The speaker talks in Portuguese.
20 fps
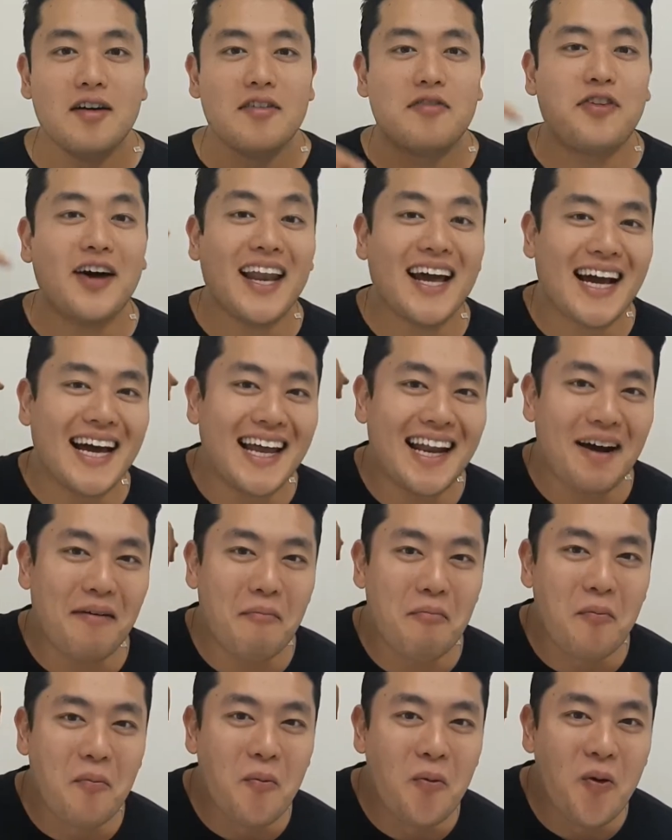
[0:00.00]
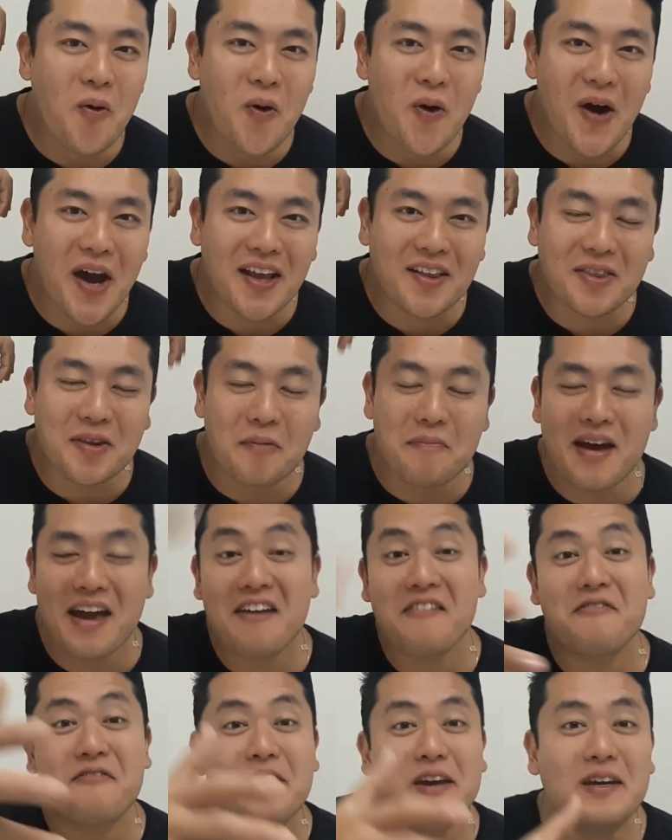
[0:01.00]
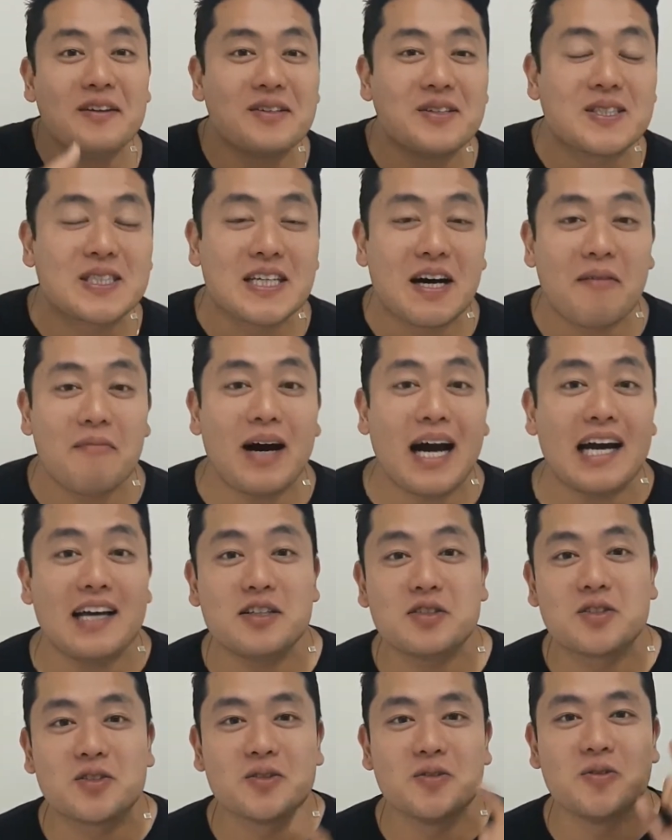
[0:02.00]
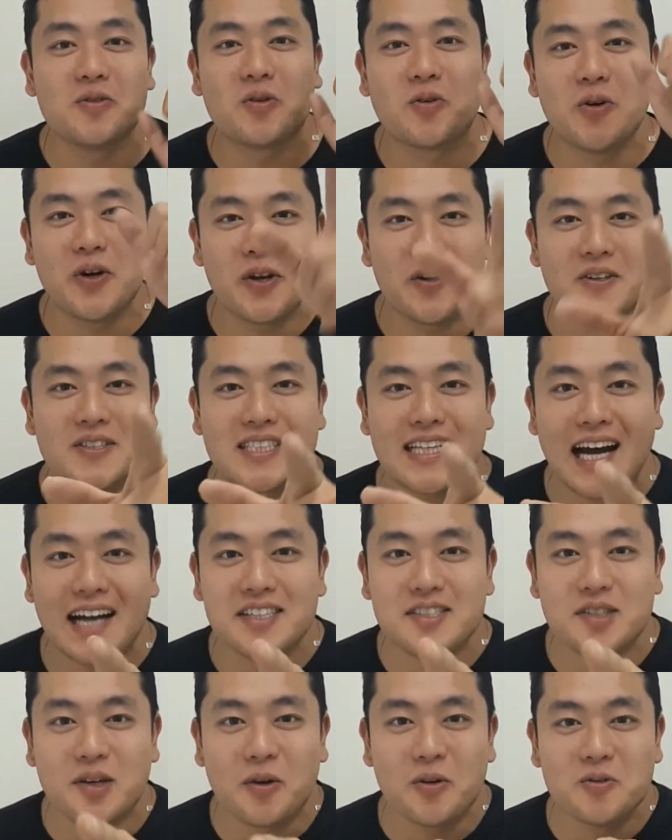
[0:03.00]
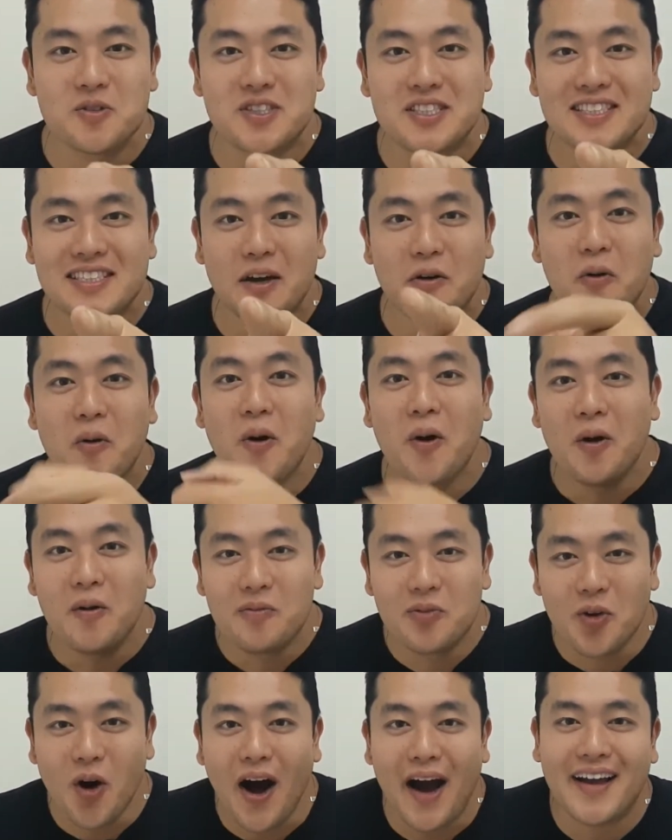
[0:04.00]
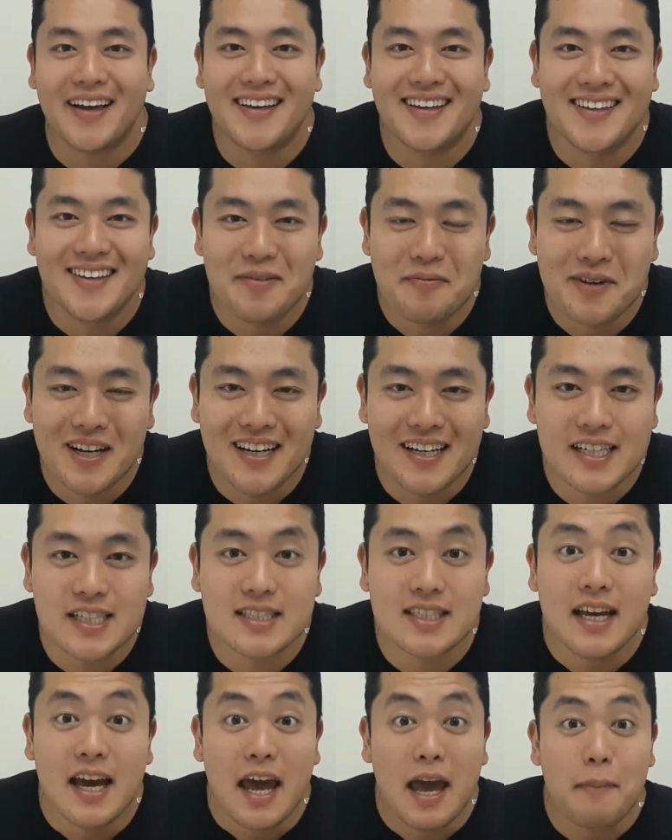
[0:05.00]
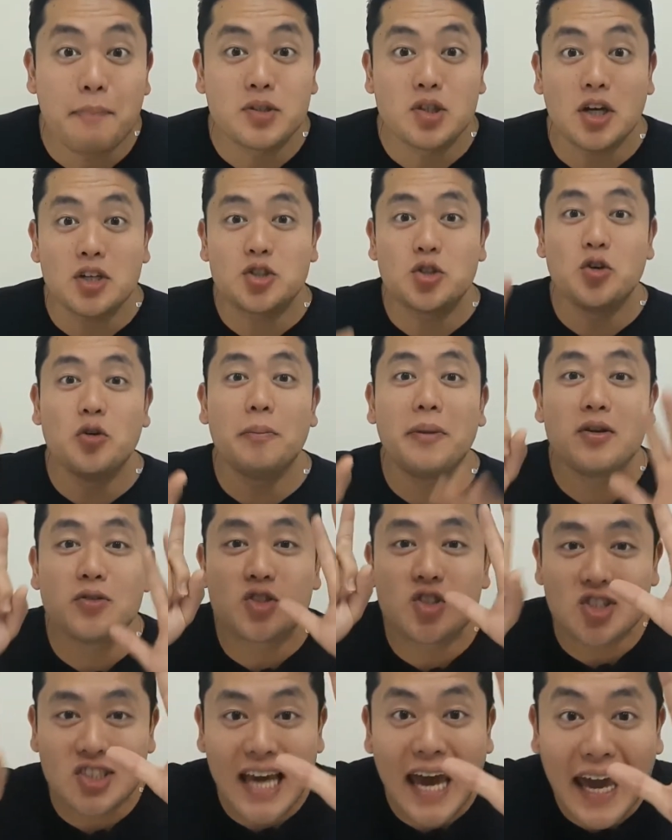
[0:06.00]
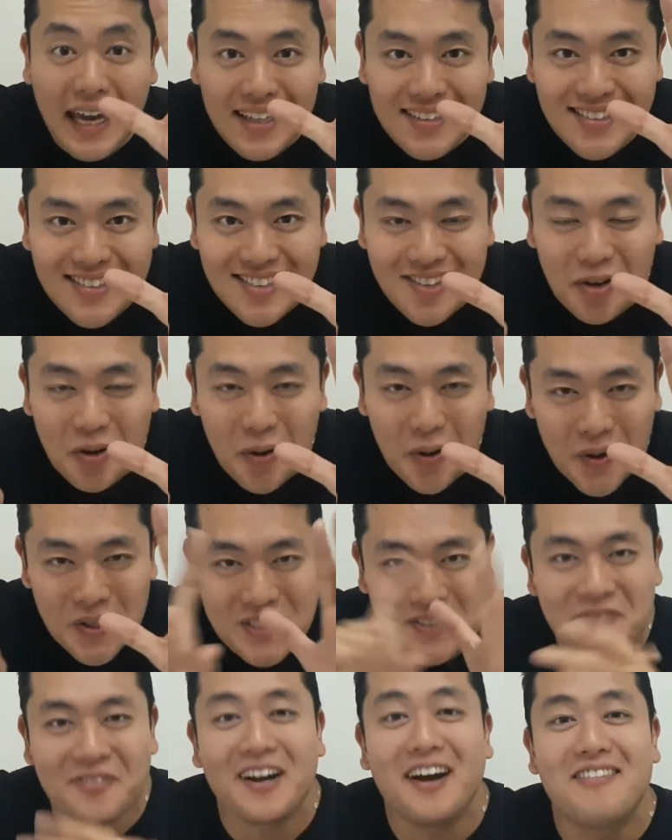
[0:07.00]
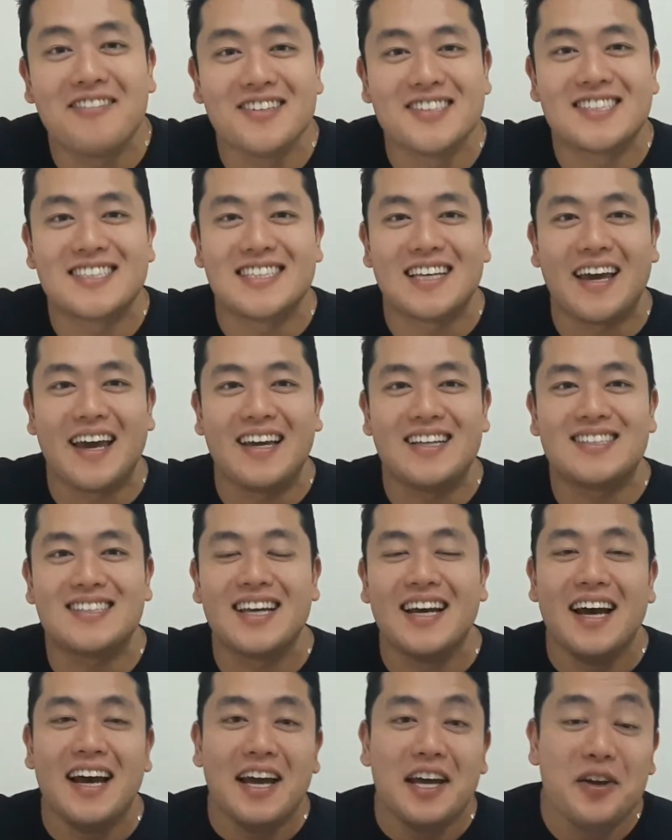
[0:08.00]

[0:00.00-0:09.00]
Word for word: Fala galera, muito bem-vindos a mais um Curiosidades com o seu Doc, beleza? Episódio número 6 hoje para vocês.